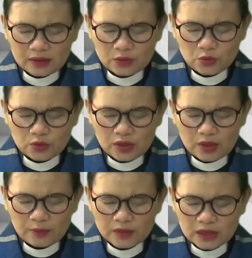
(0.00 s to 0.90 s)
dan
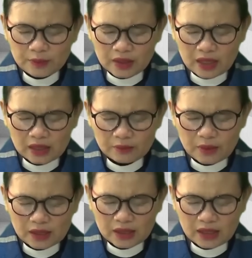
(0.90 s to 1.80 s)
juga menjadi berkat
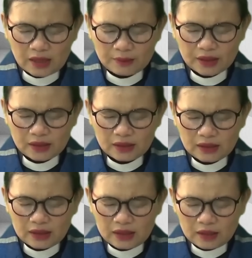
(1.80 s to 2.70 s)
bagi kami.
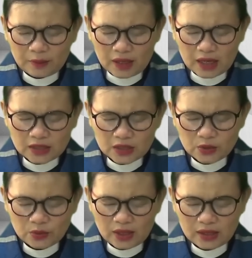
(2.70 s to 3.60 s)
Terima
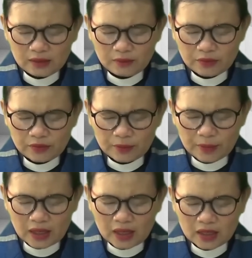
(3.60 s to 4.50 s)
kasih Tuhan,
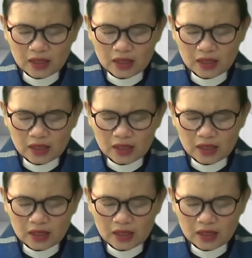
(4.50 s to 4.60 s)
Berfirman